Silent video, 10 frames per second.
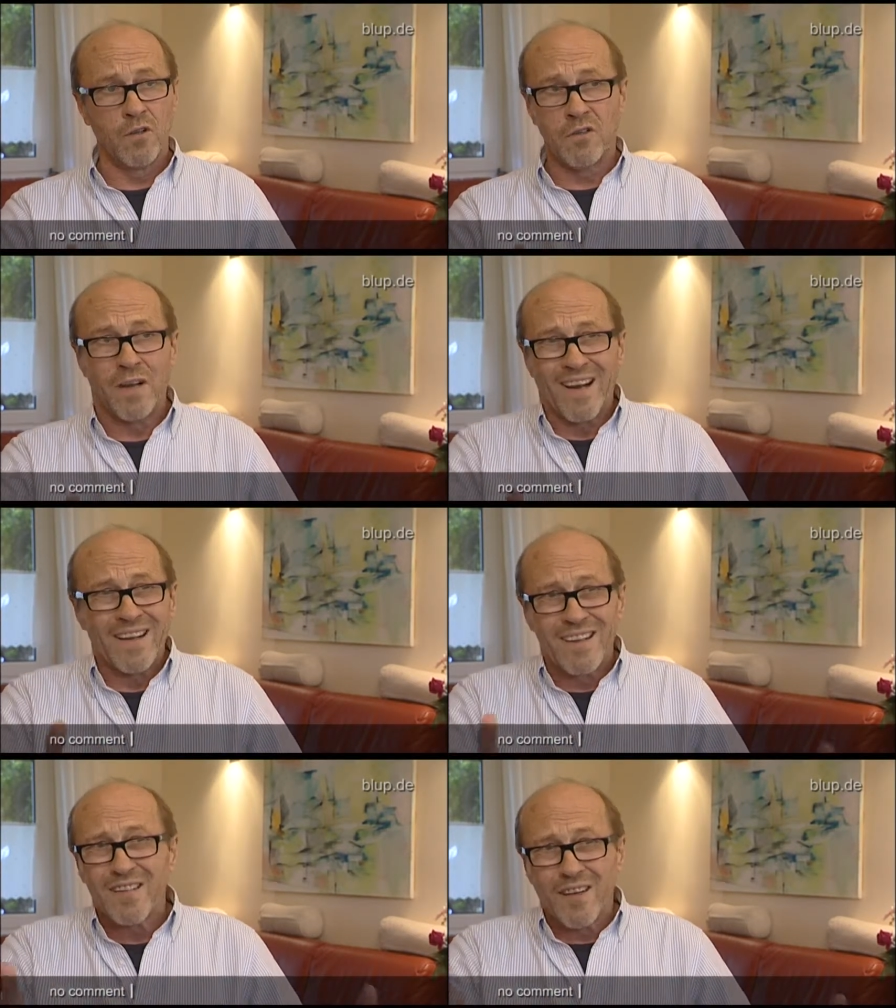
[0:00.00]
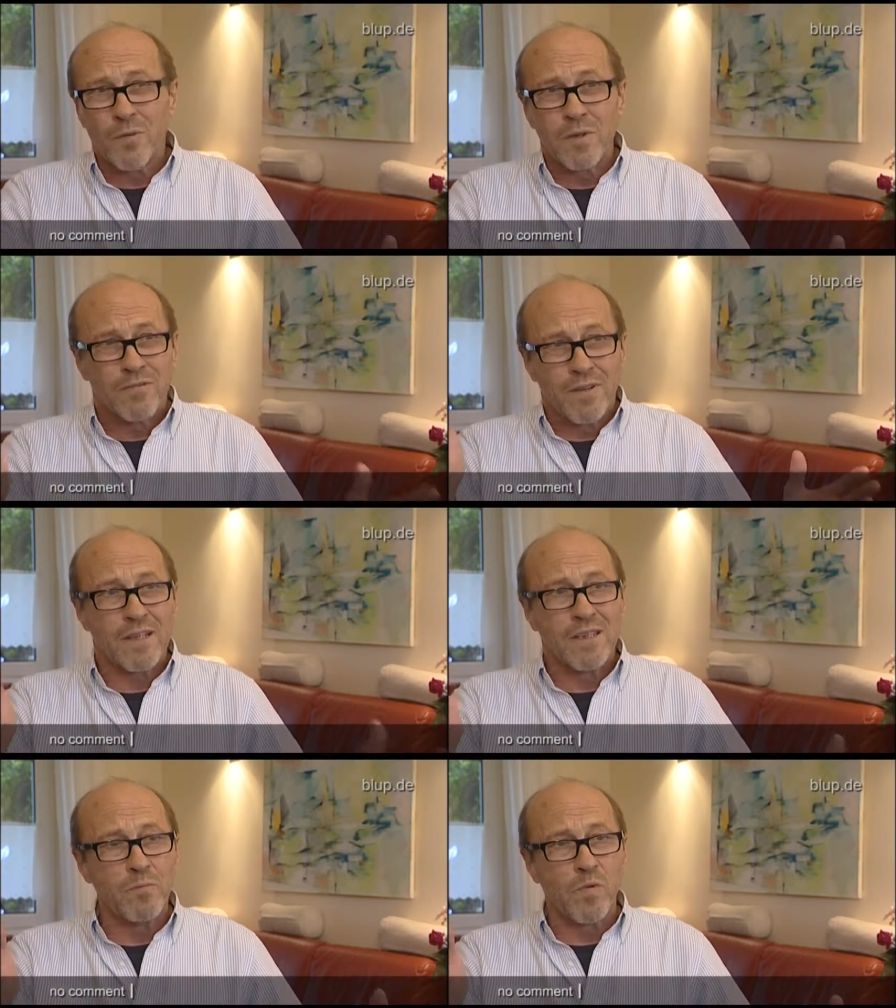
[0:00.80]
Denn eigentlich, glaube ich, war
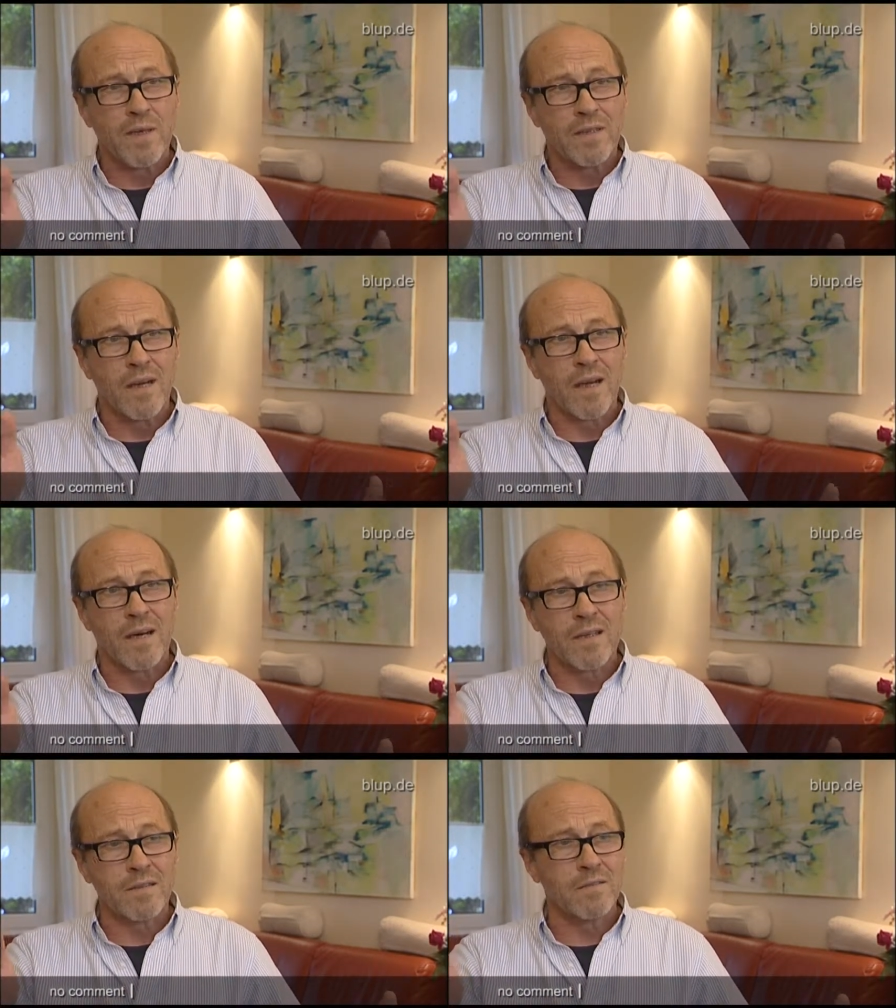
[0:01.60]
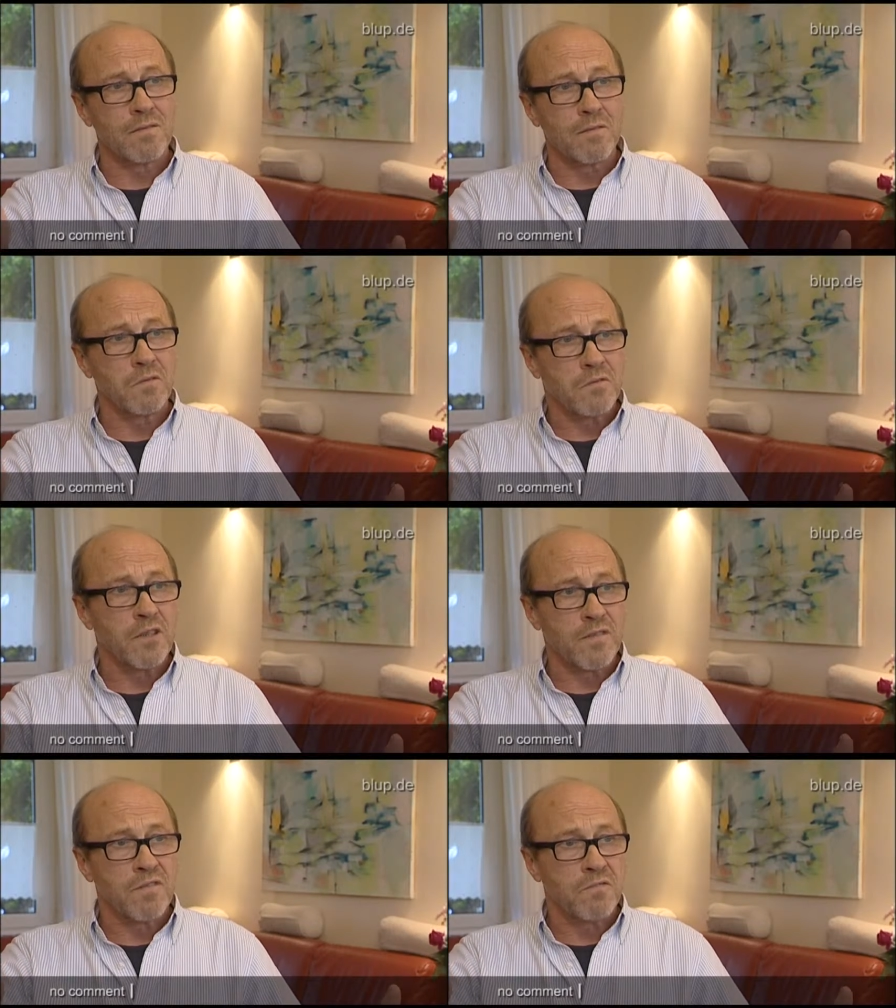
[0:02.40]
in dem Moment klar,
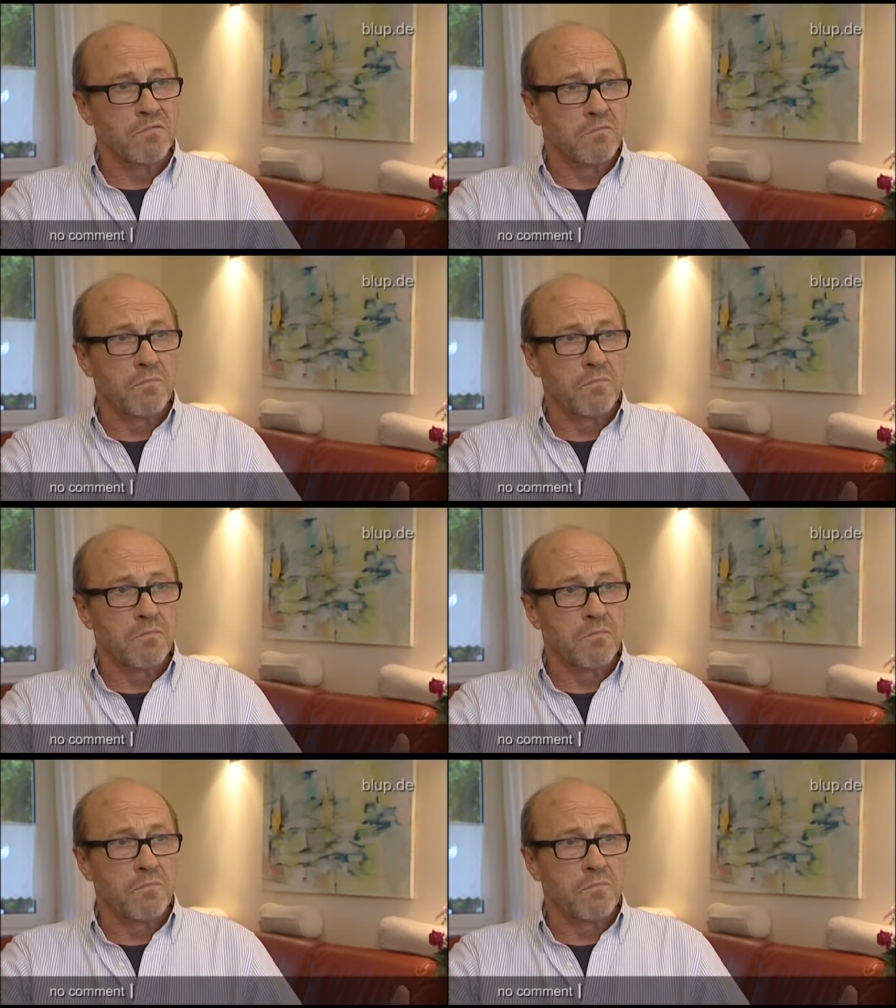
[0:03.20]
jetzt